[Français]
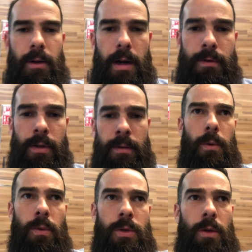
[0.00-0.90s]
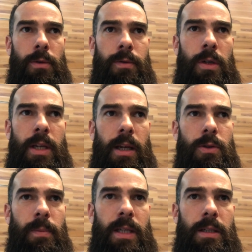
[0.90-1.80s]
dans l'avion. 11 heures de vol,
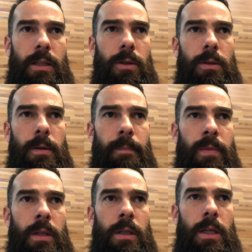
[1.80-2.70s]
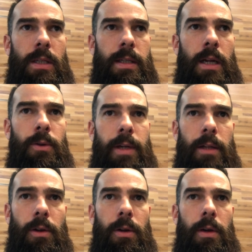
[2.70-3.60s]
direction Mexico escale de
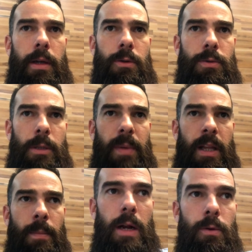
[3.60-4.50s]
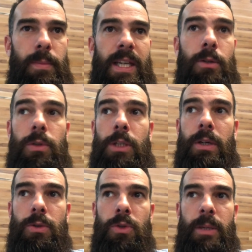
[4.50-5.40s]
4 heures et ensuite Panama. Le billet de
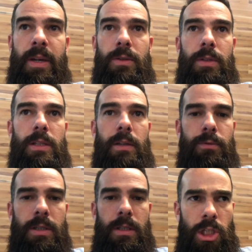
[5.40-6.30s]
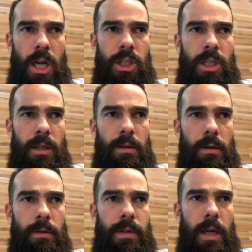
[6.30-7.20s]
continuation que j'ai présenté cette fois-ci, je l'ai acheté
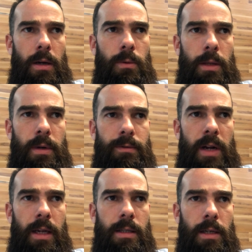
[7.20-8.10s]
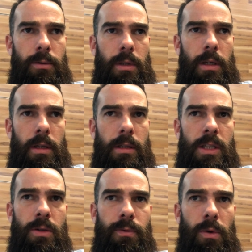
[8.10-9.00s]
euh, via One Fly, ça coûtait
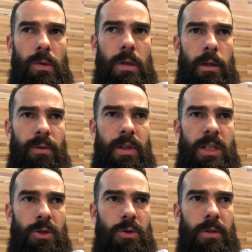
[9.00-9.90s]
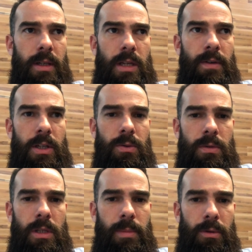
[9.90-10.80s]
19 euros. Et en fait, c'est juste une réservation,
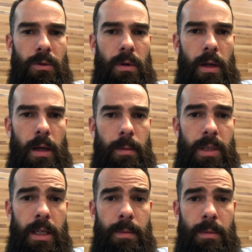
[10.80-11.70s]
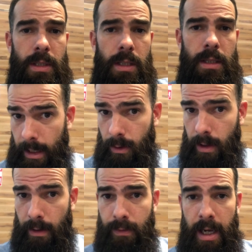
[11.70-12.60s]
c'est pas du tout un, billet, même si ça
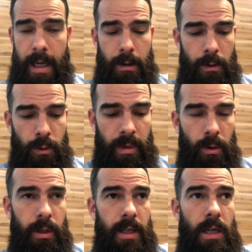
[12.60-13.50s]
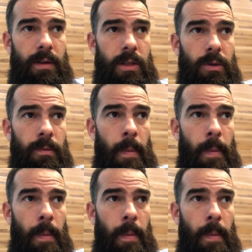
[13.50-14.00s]
donne un vrai euh, numéro de réservation.